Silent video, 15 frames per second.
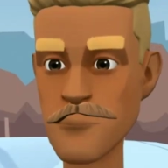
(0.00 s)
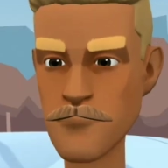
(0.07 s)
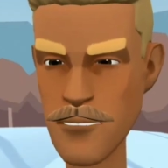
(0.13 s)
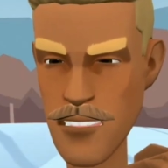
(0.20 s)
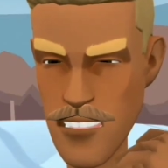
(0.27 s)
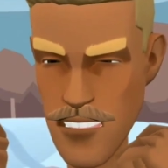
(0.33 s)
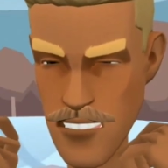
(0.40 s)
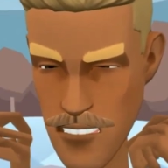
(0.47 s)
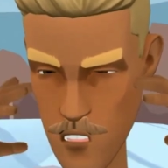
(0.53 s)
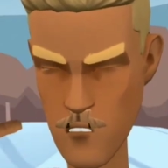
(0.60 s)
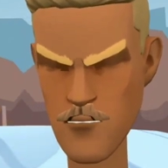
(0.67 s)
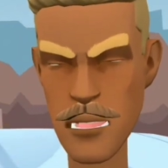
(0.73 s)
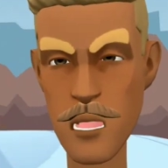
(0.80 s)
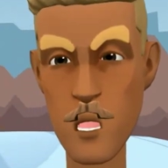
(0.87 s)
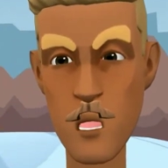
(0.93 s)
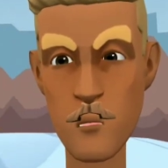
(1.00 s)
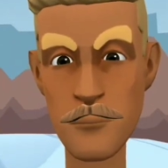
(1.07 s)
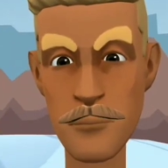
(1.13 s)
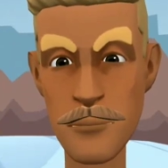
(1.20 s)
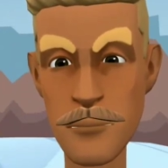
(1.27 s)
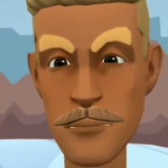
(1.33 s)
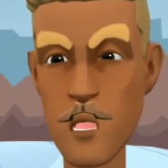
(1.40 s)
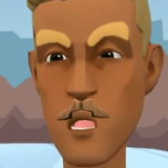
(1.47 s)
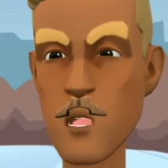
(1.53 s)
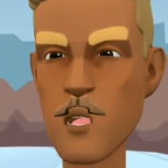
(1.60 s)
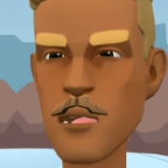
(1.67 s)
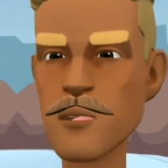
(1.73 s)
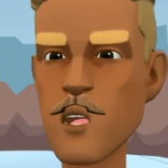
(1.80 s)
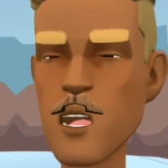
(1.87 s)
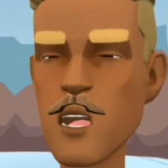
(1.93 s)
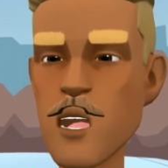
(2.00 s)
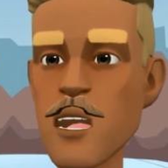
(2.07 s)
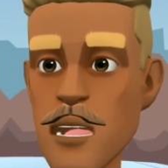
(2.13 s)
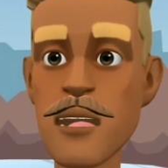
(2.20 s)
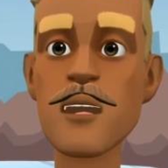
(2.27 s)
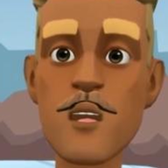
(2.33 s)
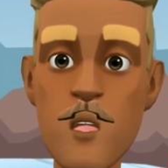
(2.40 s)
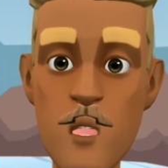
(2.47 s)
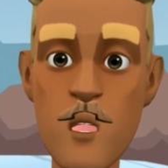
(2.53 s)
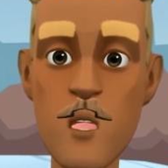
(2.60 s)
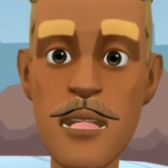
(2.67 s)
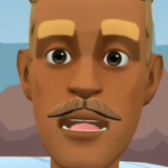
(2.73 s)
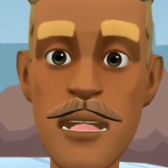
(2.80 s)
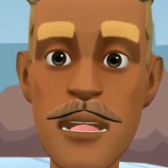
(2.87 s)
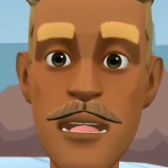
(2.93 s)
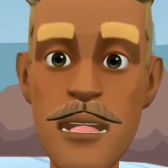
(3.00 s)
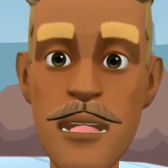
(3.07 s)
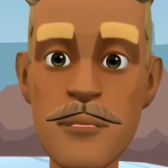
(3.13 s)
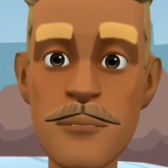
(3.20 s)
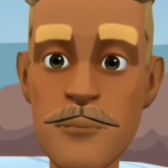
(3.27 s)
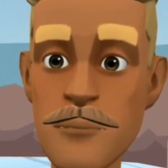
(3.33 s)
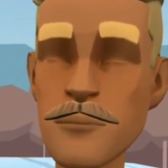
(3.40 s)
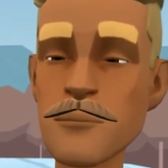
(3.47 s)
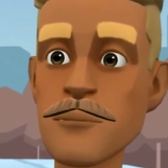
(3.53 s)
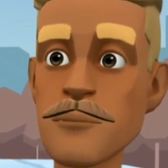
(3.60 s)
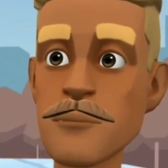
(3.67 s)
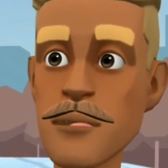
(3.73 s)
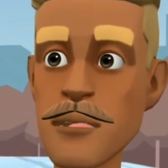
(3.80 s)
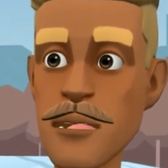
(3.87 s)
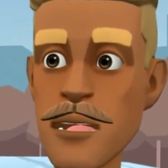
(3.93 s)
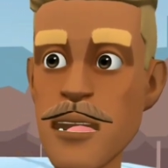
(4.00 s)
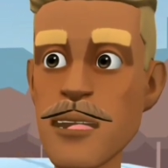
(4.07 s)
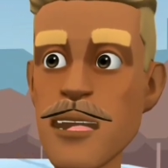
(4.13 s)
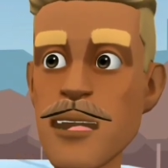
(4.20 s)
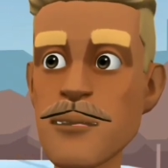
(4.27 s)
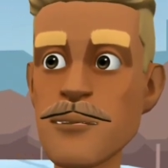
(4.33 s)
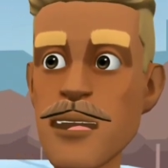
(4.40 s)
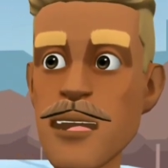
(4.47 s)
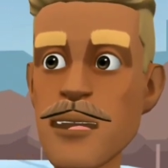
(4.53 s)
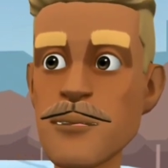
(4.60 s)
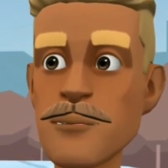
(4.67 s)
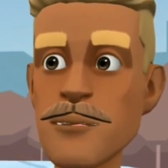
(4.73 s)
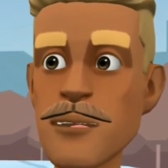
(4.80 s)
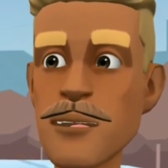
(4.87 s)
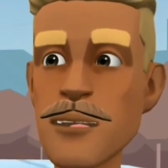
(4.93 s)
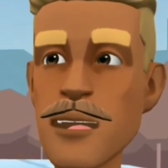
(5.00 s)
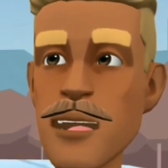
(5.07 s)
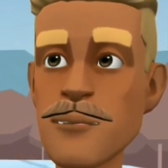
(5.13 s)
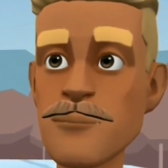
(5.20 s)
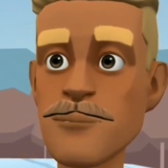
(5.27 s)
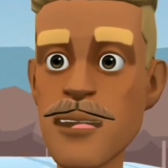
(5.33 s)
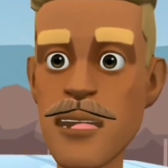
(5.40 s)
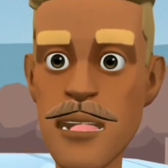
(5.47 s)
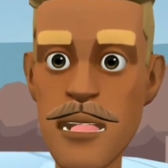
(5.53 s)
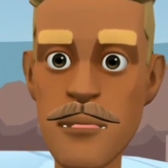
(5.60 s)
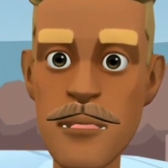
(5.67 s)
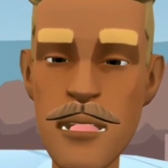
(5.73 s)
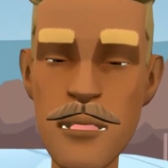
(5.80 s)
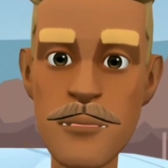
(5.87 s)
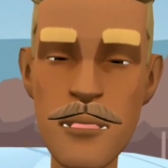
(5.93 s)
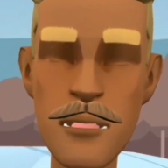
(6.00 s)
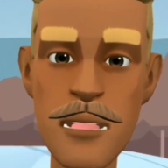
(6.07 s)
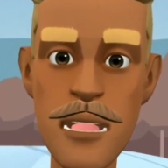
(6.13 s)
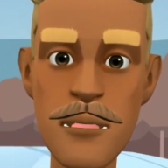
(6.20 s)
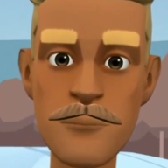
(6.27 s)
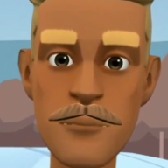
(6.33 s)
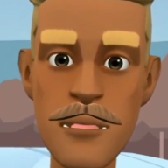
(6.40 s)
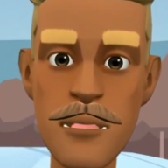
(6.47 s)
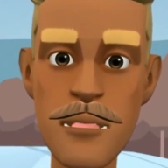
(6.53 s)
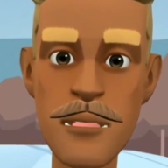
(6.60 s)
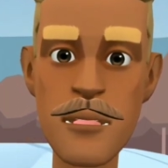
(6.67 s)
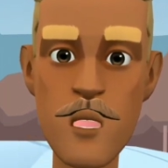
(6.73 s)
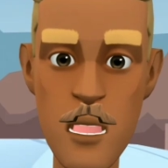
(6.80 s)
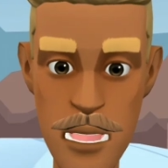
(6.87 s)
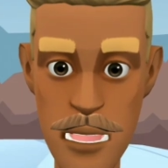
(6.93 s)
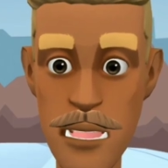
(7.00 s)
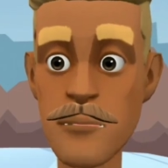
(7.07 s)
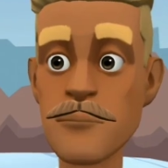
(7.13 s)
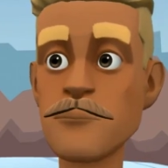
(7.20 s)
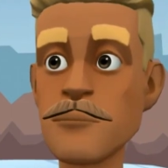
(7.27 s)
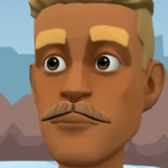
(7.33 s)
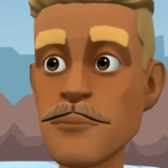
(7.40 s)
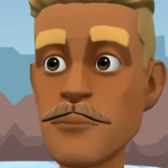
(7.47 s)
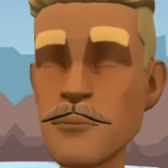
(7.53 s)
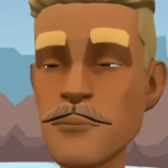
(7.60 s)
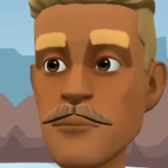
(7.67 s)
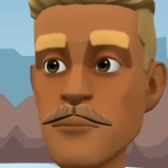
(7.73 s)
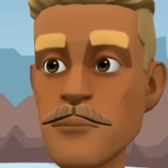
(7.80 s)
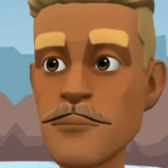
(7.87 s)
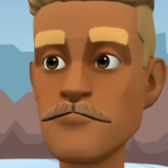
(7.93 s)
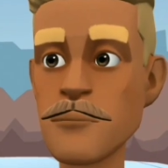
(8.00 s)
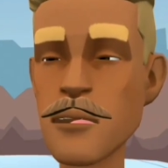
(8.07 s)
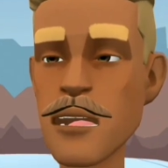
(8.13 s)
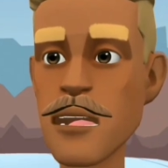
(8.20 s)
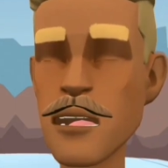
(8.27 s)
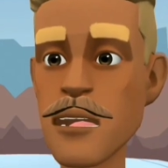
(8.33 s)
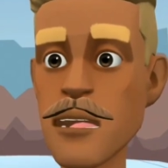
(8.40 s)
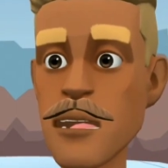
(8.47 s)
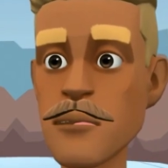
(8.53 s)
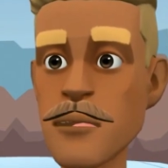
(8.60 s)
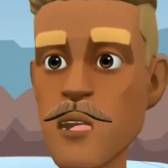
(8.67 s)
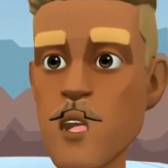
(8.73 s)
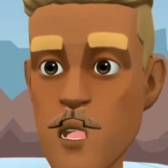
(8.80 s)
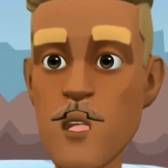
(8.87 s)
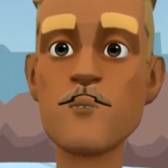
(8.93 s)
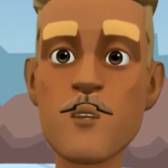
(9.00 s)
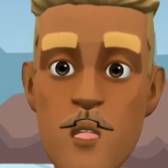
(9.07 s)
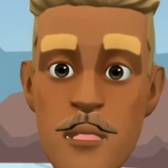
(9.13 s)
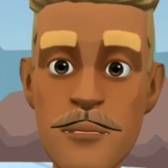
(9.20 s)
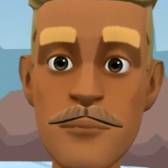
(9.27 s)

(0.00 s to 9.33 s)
এটা কেনাই দিলাম তরমুজটা ভালোই লাভে কিনা দিলাম পিস হিসেবে কিনছি এখন কেজি হিসেবে বেচবো খালি টাহা আর টাহা টাহার দিয়ে পাহাড় ভরামো